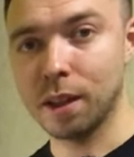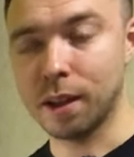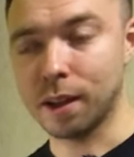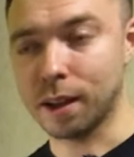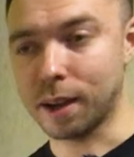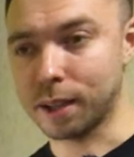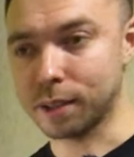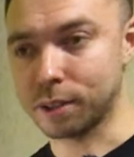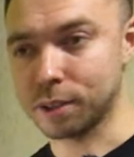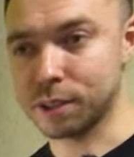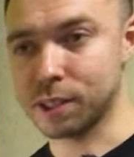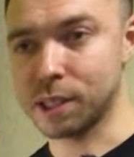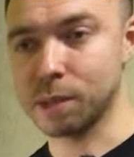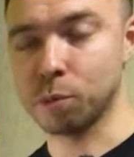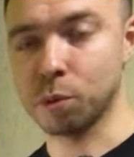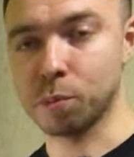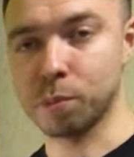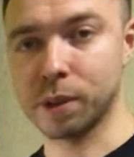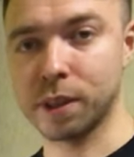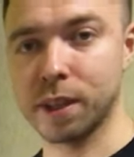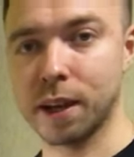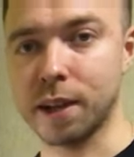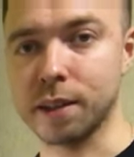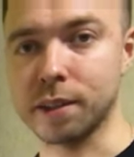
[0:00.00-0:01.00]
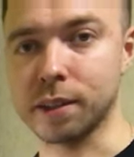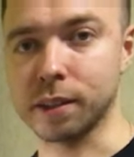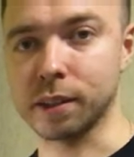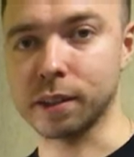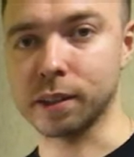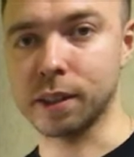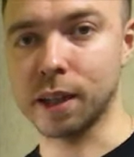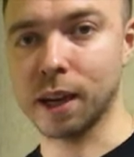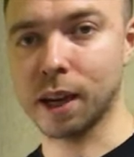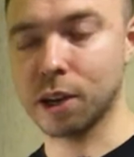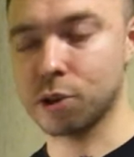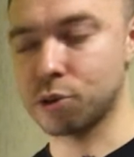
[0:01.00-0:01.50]
а это тема питания.
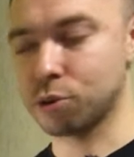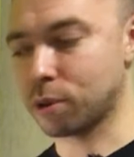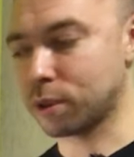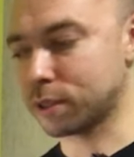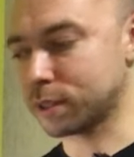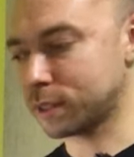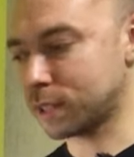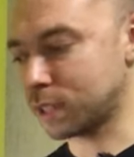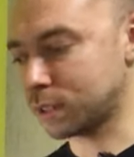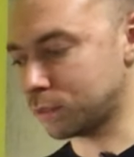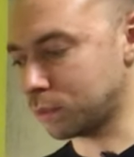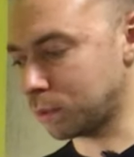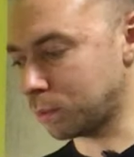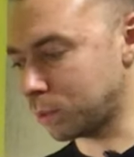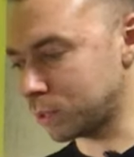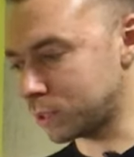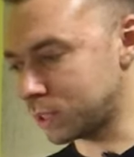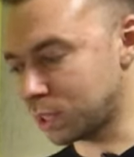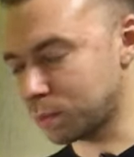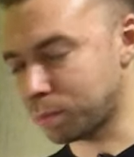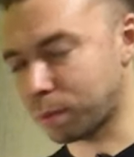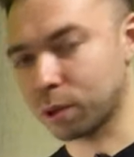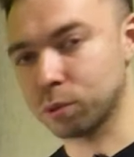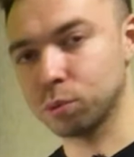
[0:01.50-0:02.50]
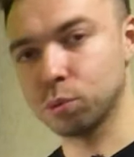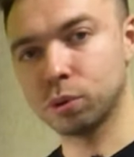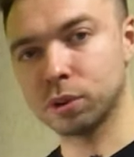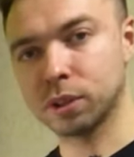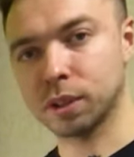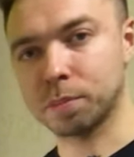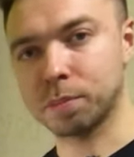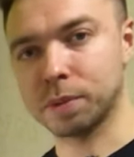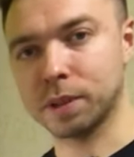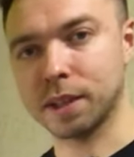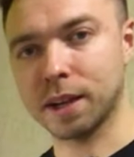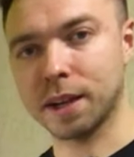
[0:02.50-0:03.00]
Я хочу рассказать вам о тех
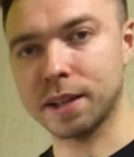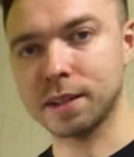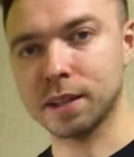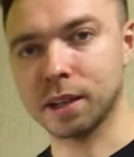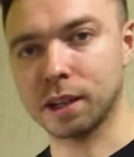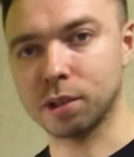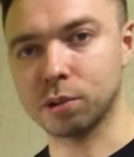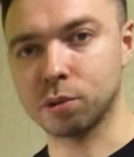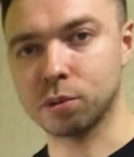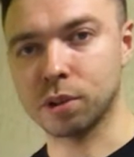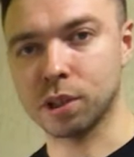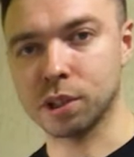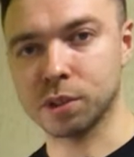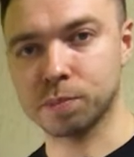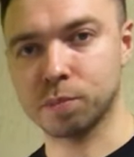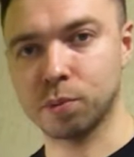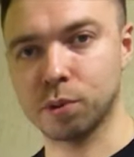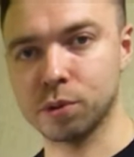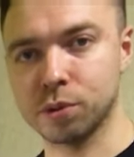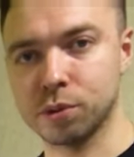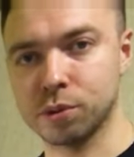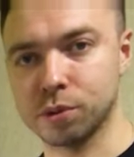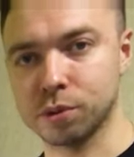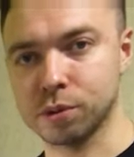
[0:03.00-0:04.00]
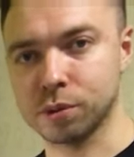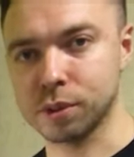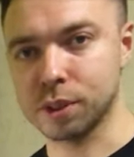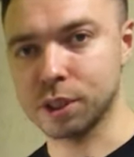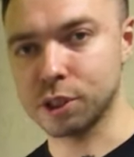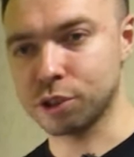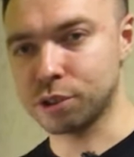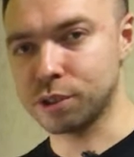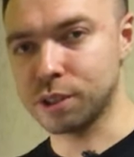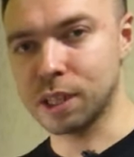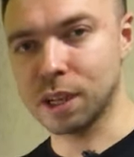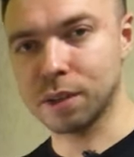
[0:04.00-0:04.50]
продуктах питания, которые я использую
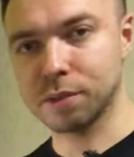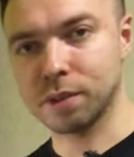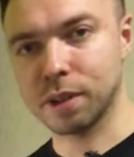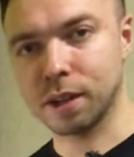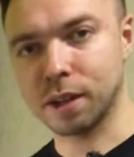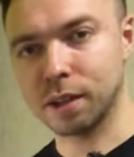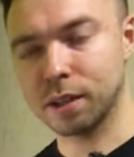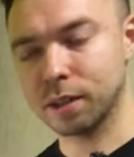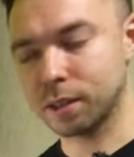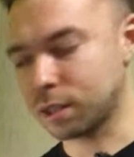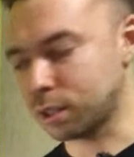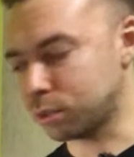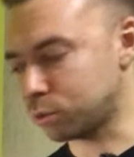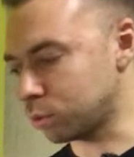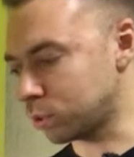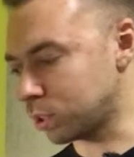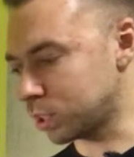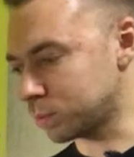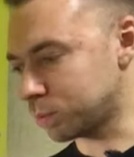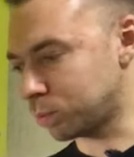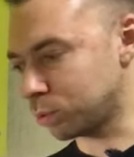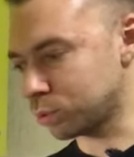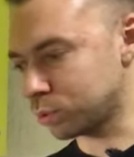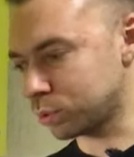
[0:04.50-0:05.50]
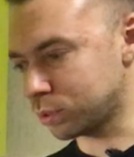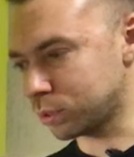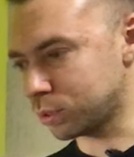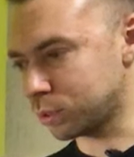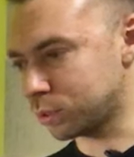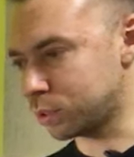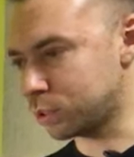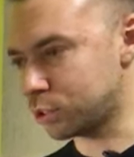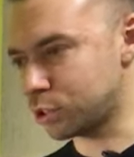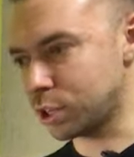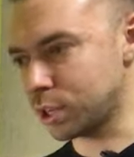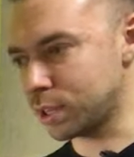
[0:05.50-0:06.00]
ежедневно, которые я использую в
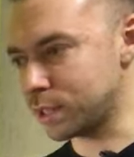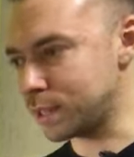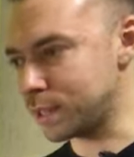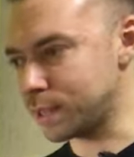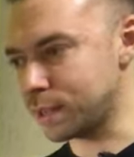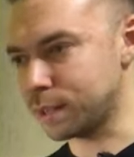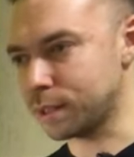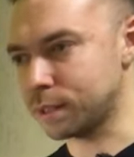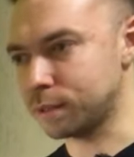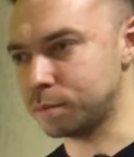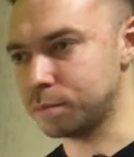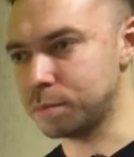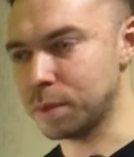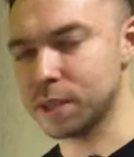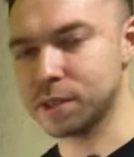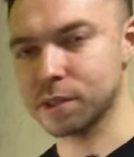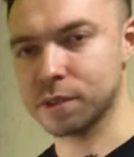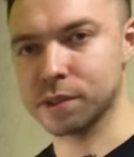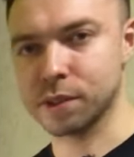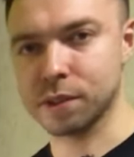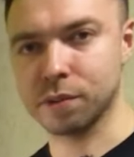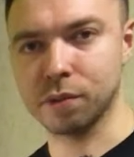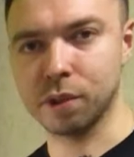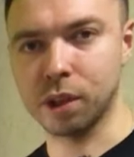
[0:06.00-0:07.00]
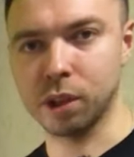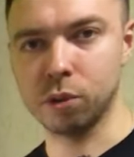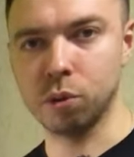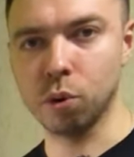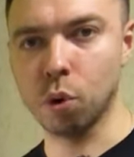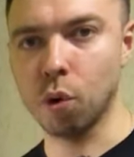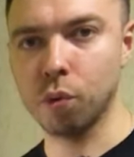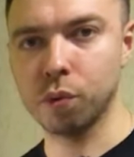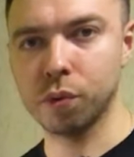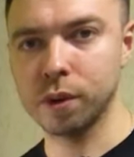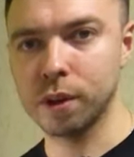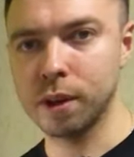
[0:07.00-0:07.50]
течение месяцев,
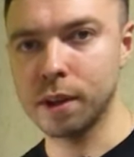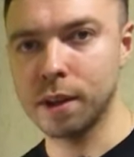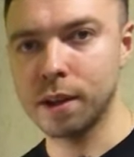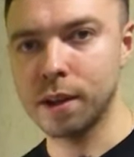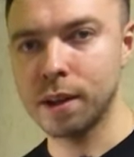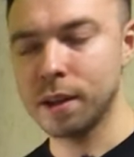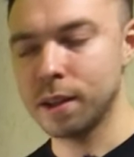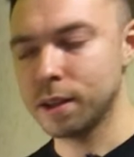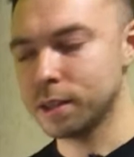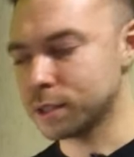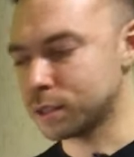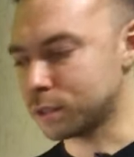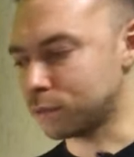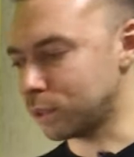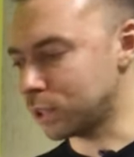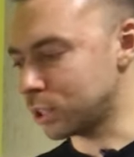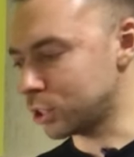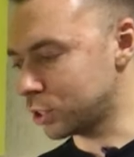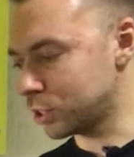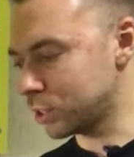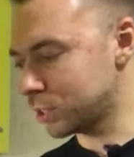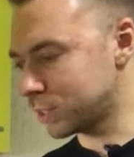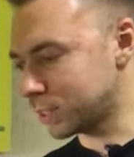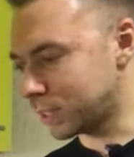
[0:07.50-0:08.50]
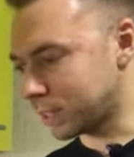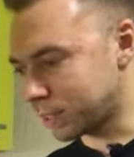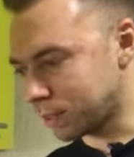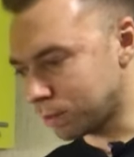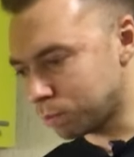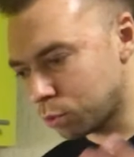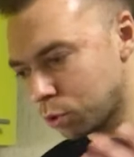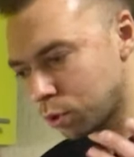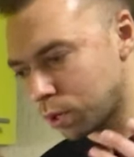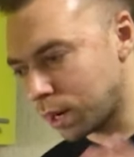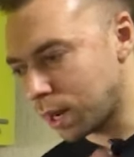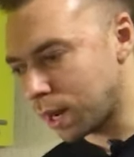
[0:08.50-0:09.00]
годов своей жизни. Это
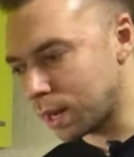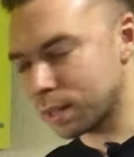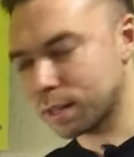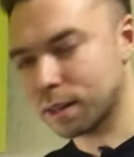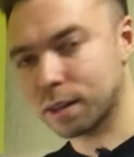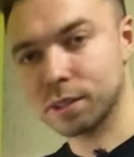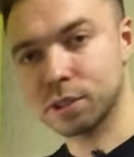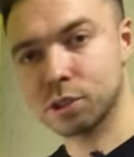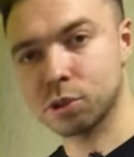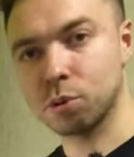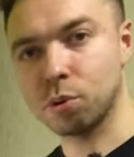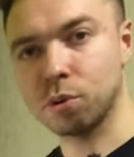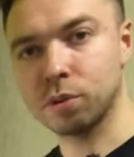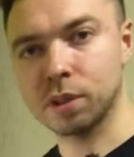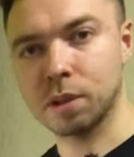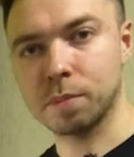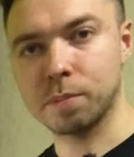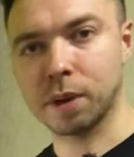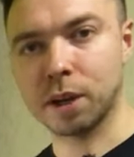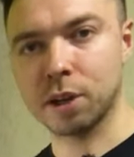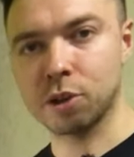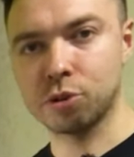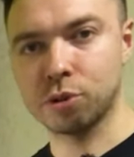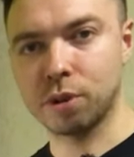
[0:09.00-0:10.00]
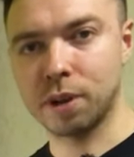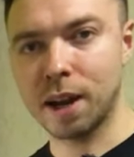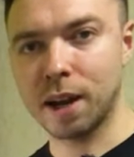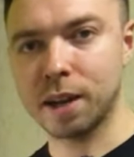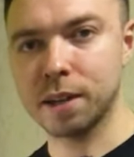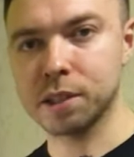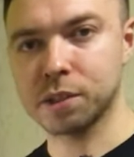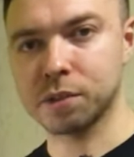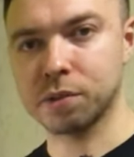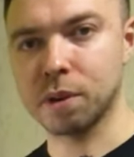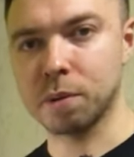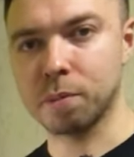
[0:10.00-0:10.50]
мой реальный рацион, я покажу
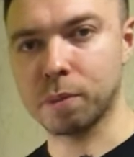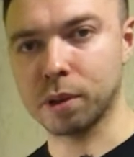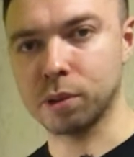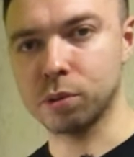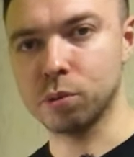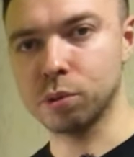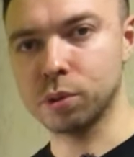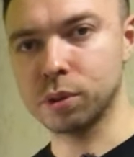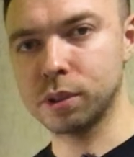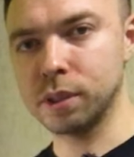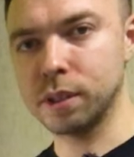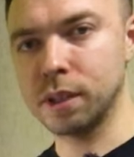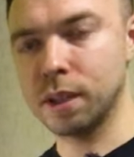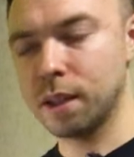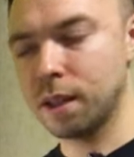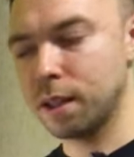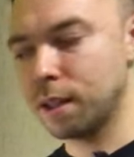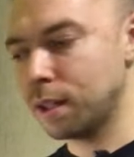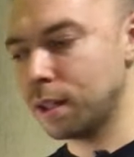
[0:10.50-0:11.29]
реально свои продукты,